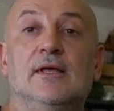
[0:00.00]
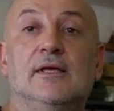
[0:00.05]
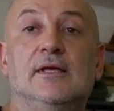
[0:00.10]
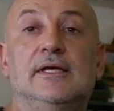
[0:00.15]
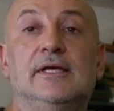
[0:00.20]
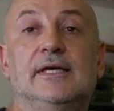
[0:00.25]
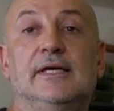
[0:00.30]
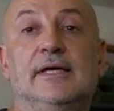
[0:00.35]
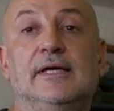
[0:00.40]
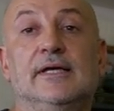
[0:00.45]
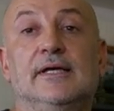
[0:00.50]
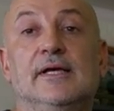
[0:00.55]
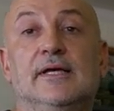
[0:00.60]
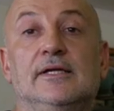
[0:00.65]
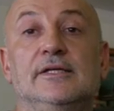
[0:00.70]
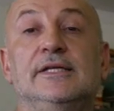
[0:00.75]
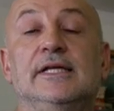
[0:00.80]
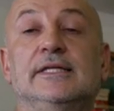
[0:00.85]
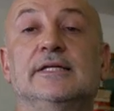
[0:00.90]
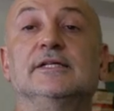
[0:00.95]
E,
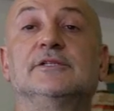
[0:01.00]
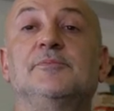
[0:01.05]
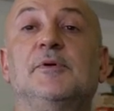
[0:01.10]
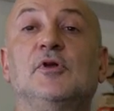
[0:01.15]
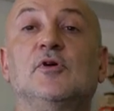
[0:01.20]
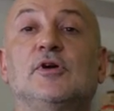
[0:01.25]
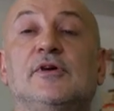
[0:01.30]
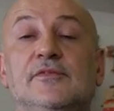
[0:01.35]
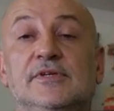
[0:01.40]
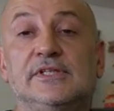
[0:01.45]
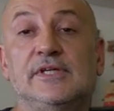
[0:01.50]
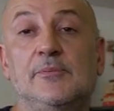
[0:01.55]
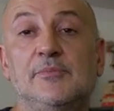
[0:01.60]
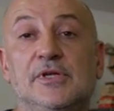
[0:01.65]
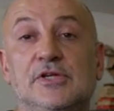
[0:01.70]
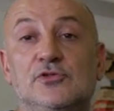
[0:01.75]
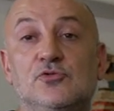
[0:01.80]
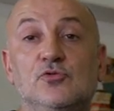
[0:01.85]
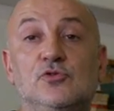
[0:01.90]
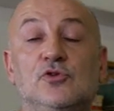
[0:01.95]
niente, spero che vi sia
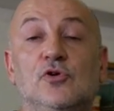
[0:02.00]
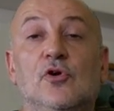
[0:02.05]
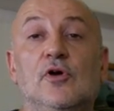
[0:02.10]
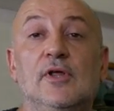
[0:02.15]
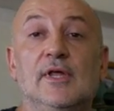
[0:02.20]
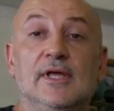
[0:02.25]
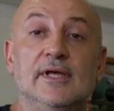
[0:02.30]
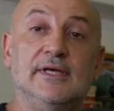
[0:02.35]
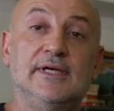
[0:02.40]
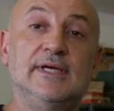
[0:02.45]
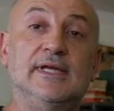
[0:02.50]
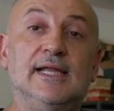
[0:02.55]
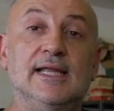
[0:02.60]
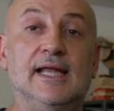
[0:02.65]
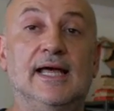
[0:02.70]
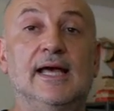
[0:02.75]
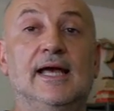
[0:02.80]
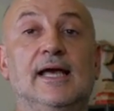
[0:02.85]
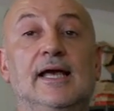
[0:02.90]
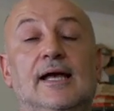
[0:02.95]
piaciuto
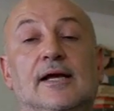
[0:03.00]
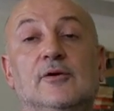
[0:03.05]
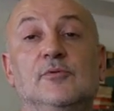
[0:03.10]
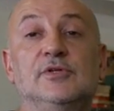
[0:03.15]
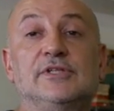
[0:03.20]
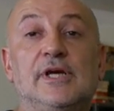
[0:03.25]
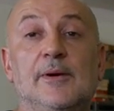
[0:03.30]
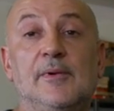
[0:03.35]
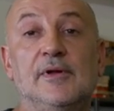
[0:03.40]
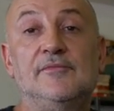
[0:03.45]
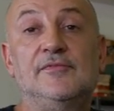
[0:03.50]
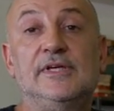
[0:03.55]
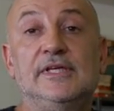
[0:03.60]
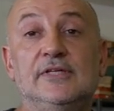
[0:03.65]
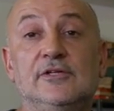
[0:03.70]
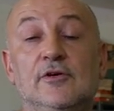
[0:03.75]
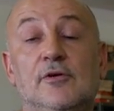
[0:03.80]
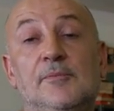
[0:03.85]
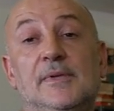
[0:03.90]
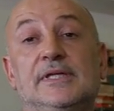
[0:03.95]
il, si il
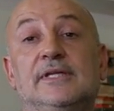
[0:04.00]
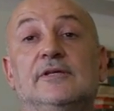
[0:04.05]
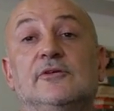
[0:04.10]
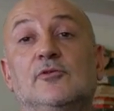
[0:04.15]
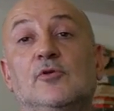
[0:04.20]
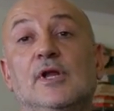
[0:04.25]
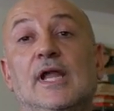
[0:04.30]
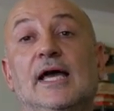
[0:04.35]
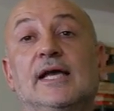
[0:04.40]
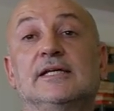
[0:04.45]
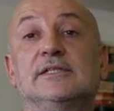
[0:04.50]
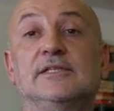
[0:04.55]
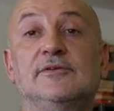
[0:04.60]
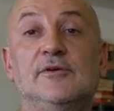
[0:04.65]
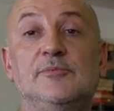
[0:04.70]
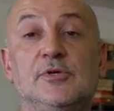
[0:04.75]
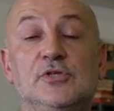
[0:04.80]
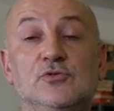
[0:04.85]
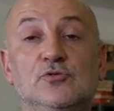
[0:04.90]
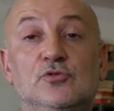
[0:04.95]
video, mettete un like se vi
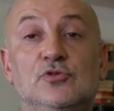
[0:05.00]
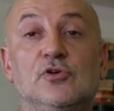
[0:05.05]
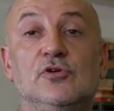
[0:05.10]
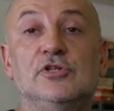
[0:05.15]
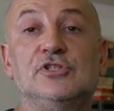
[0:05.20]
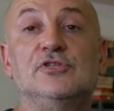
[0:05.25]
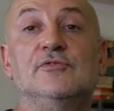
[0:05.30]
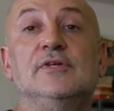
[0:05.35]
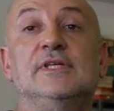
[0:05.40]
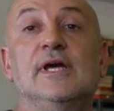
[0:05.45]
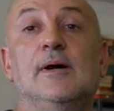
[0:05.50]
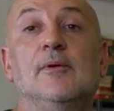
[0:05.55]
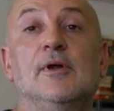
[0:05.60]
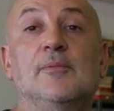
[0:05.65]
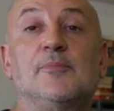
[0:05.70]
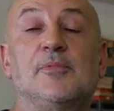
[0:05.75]
è piaciuto, ci vediamo la